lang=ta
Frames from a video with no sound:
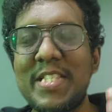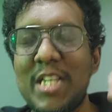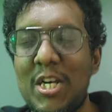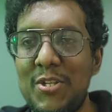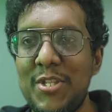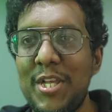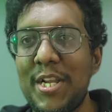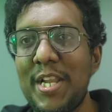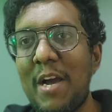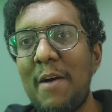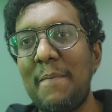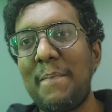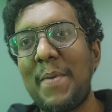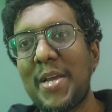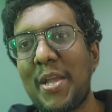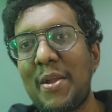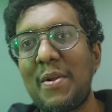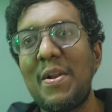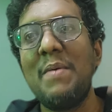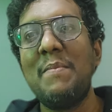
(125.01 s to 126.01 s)
சௌந்தர்யா
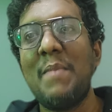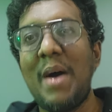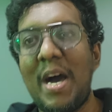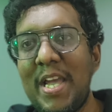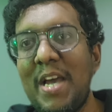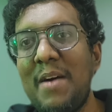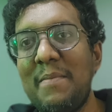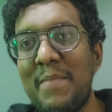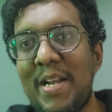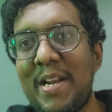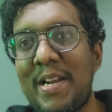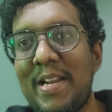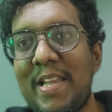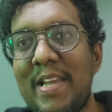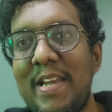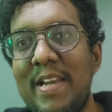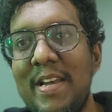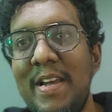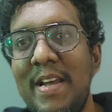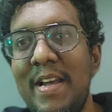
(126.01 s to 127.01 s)
பார்க்கக்குள்ள மாயா மாதிரி
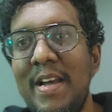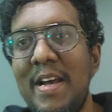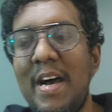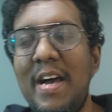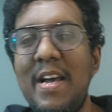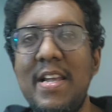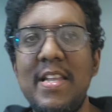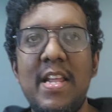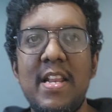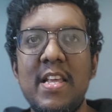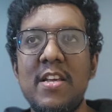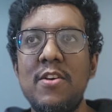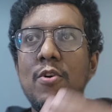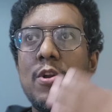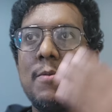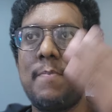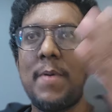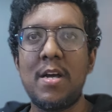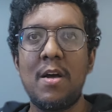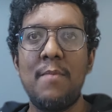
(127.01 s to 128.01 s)
இருக்கு எனக்கு
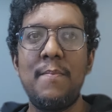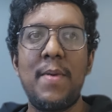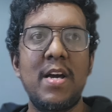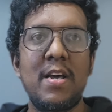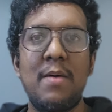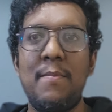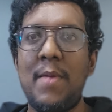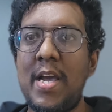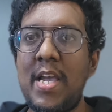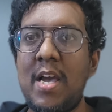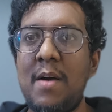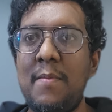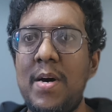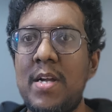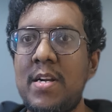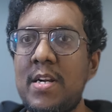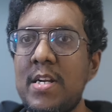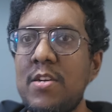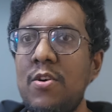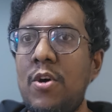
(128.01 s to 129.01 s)
ஒரு பக்கம் பார்க்க மாயா
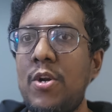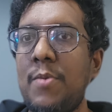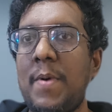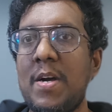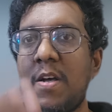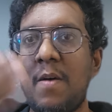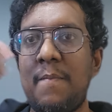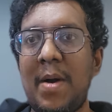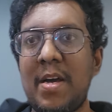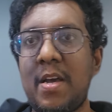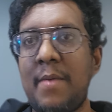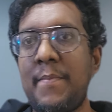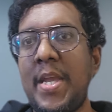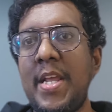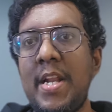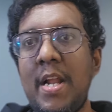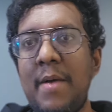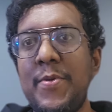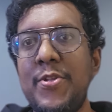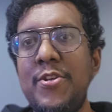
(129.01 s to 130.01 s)
மாதிரி இருக்கு ஒரு பக்கம் பார்க்க
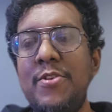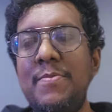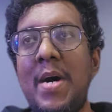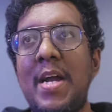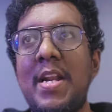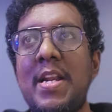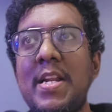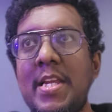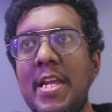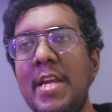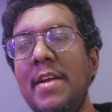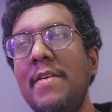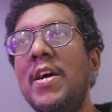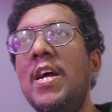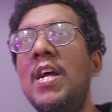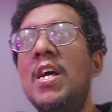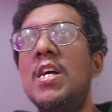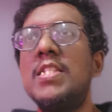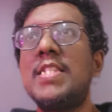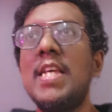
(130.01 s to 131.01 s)
மீரா மிதுல் மாதிரி இருக்கு
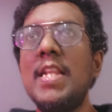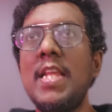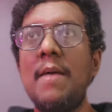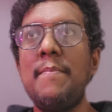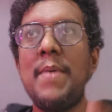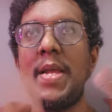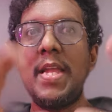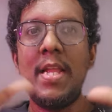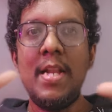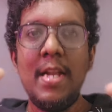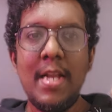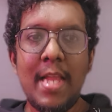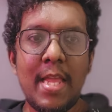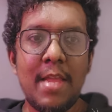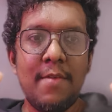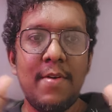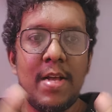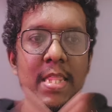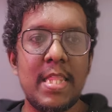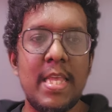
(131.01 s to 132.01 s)
சரி அப்ப
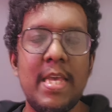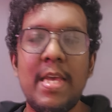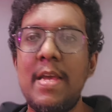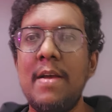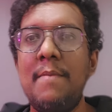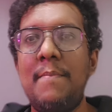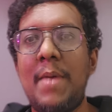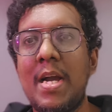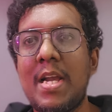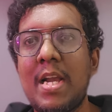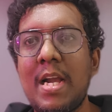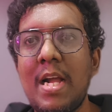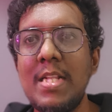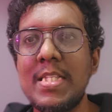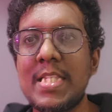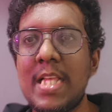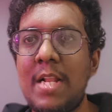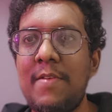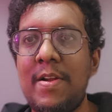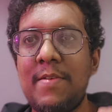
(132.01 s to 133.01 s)
இன்னைக்கு வந்து மக்கள்
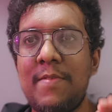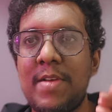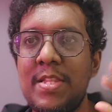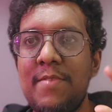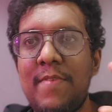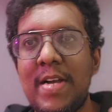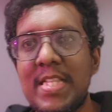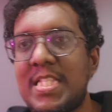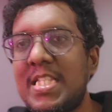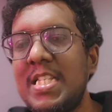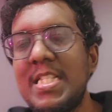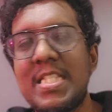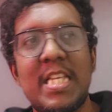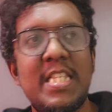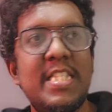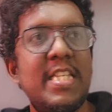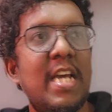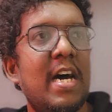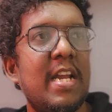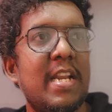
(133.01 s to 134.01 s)
செல்வன் வந்து வச்சு
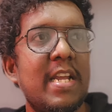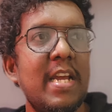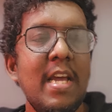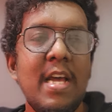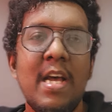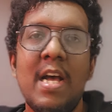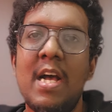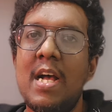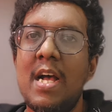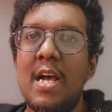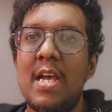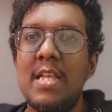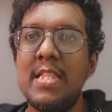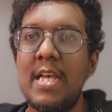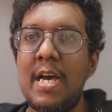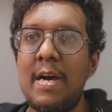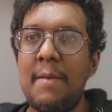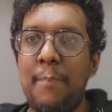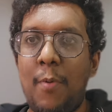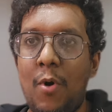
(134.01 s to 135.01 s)
செஞ்சாரு இந்த
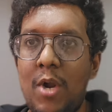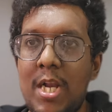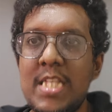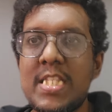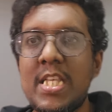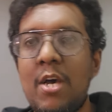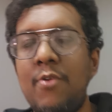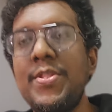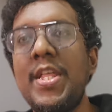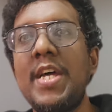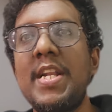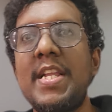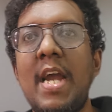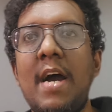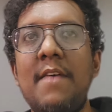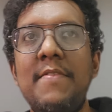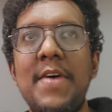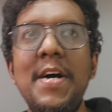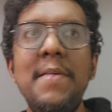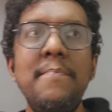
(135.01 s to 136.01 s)
போலி
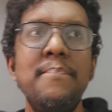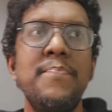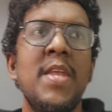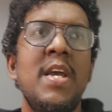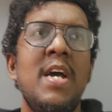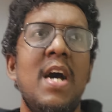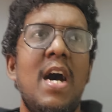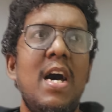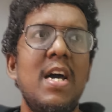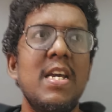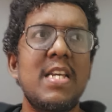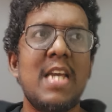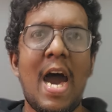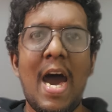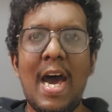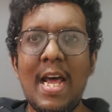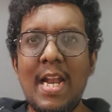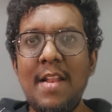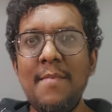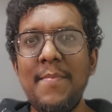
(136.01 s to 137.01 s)
சௌந்தர்யாவை
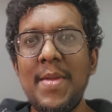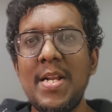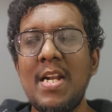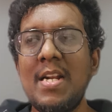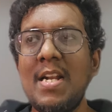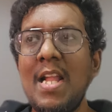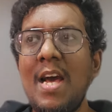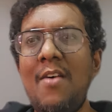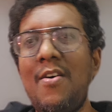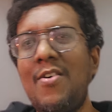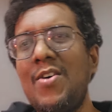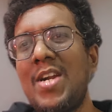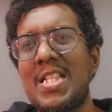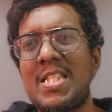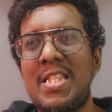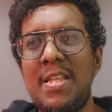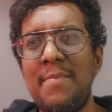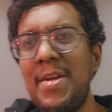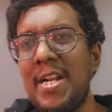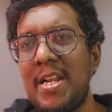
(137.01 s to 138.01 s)
காரணம் என்னன்னா அவங்களோட
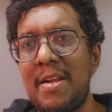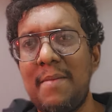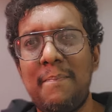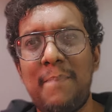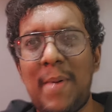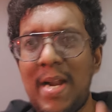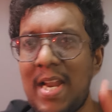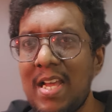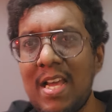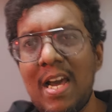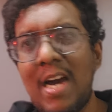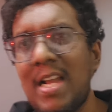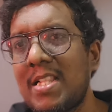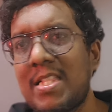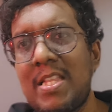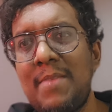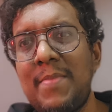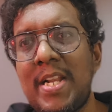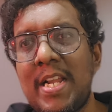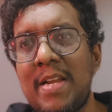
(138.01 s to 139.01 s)
திமிரு பணக்கார
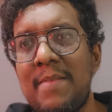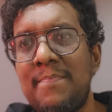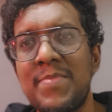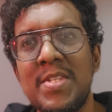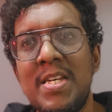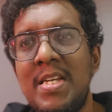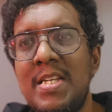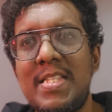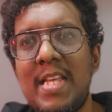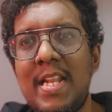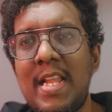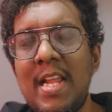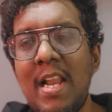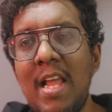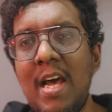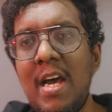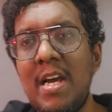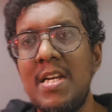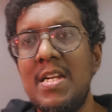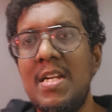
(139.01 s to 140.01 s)
திமிரு சரிங்களா